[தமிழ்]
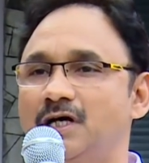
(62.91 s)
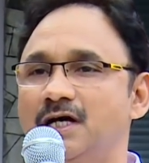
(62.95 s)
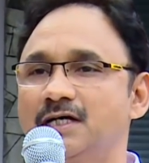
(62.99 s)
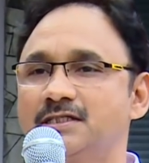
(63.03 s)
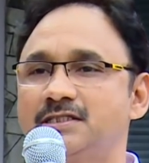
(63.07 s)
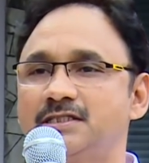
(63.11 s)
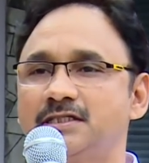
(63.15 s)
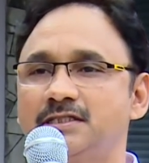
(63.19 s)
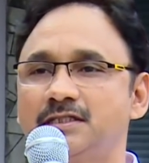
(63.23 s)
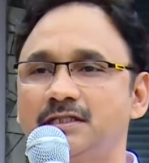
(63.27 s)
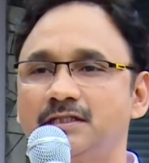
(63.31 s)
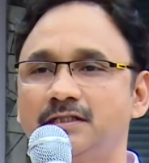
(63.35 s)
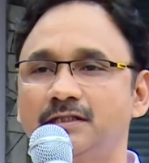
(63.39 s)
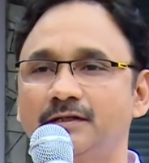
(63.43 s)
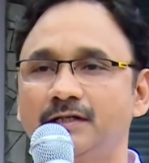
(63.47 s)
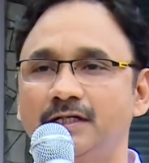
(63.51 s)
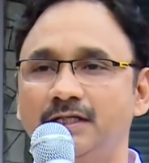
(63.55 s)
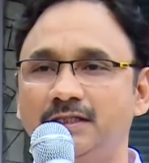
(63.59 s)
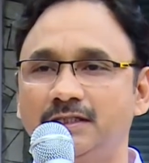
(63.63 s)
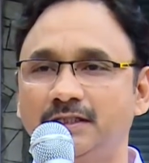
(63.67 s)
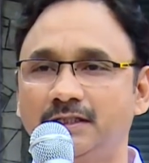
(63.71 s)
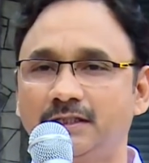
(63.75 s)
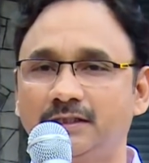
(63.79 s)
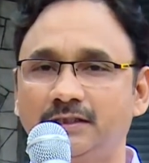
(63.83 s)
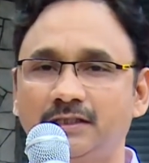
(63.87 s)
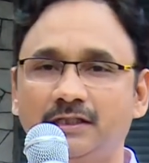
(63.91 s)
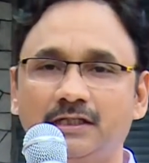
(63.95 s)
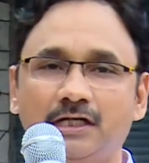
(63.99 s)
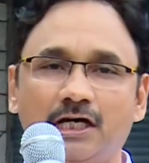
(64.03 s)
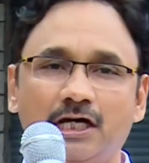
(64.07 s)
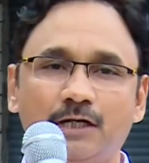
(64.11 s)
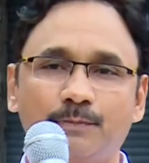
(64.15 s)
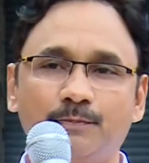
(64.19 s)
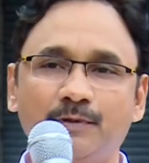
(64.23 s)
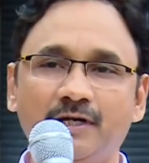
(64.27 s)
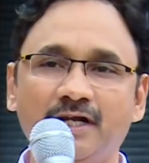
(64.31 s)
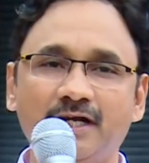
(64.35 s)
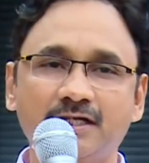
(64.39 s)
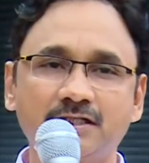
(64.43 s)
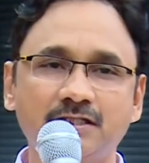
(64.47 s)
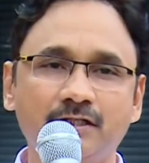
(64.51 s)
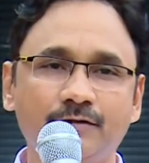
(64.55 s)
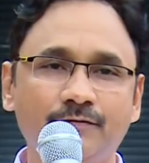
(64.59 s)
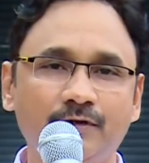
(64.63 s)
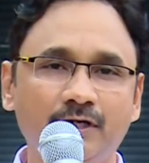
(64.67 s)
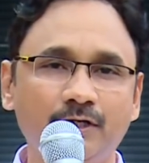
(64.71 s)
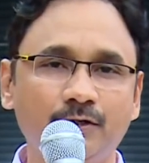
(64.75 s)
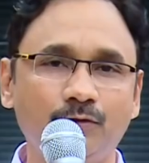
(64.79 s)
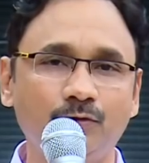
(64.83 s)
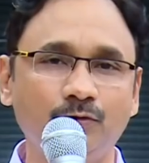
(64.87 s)
ஆக்சிஜனை எடுத்துக்கிட்டு கார்பன் டை
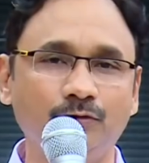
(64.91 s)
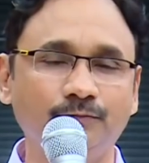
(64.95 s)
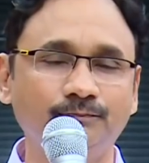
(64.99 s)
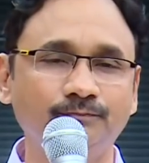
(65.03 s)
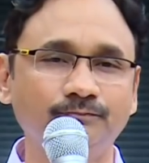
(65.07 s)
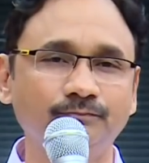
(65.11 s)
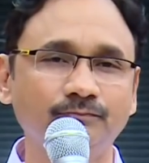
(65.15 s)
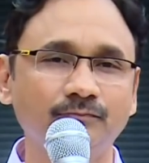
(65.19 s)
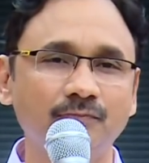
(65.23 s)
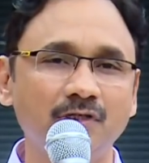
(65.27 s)
ஆக்சைடு வெளியிடும்